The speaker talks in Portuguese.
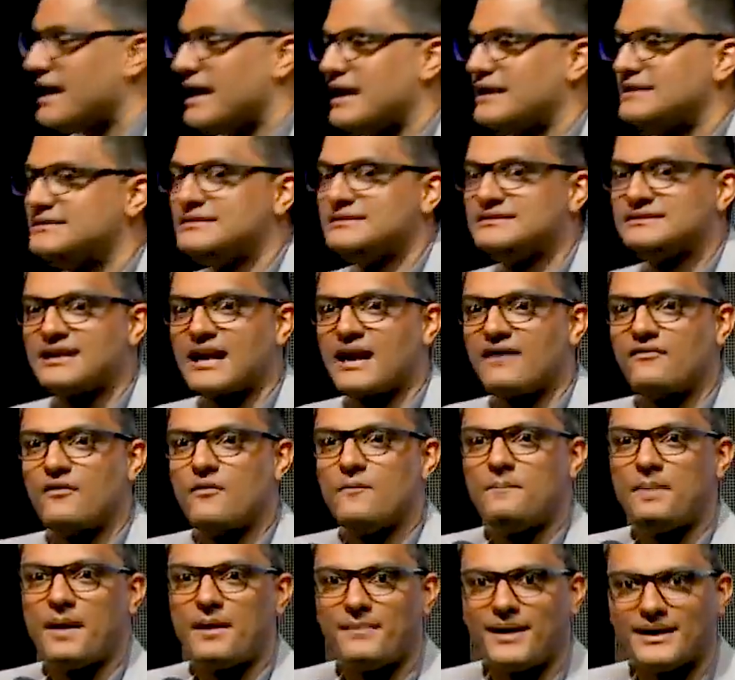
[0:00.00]
eles entravam
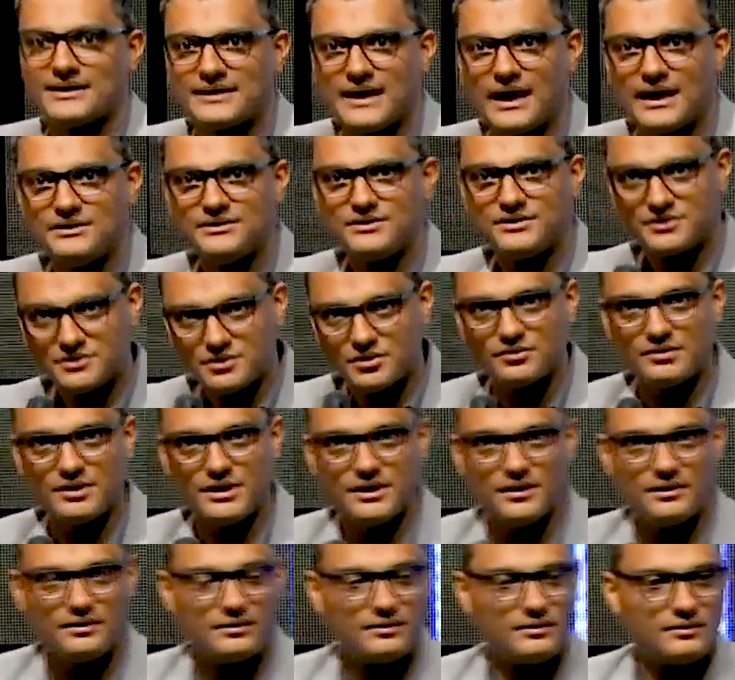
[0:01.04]
para matar e
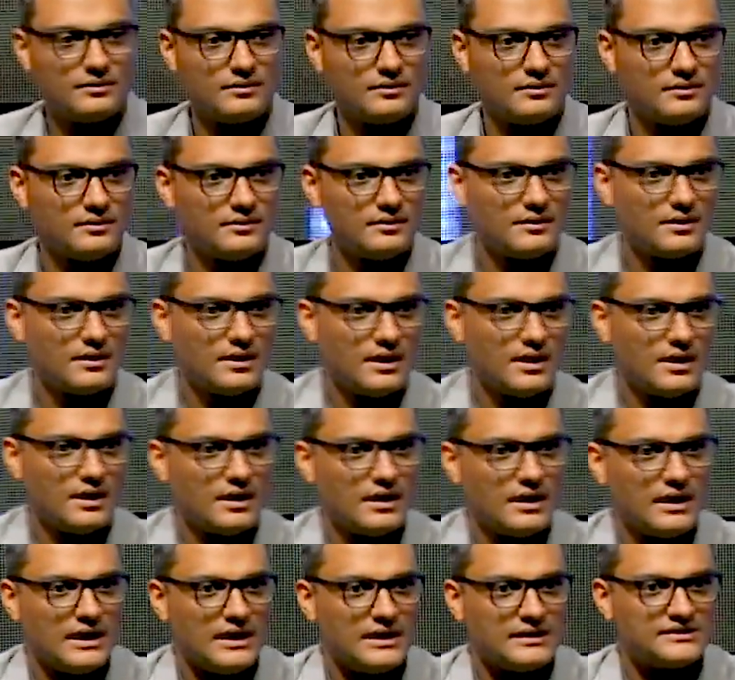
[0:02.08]
destruir.
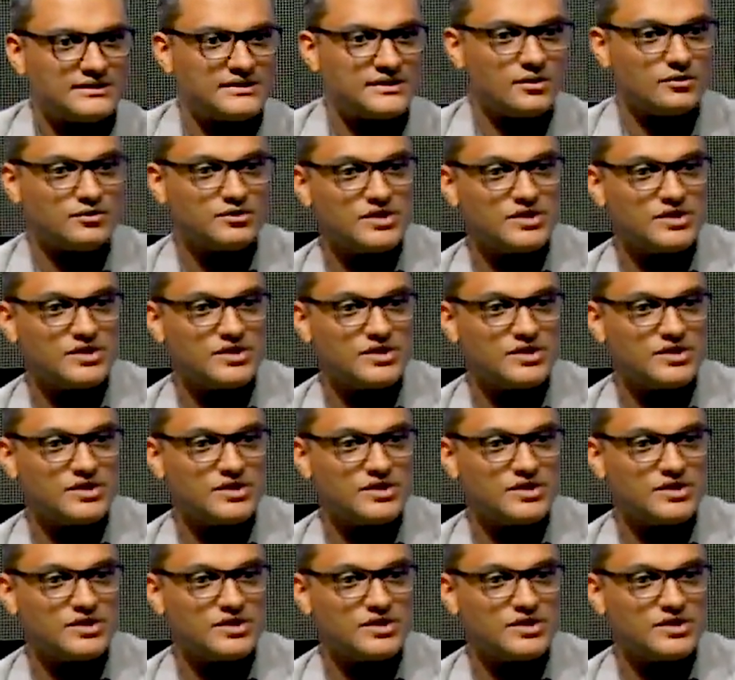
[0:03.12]
Se o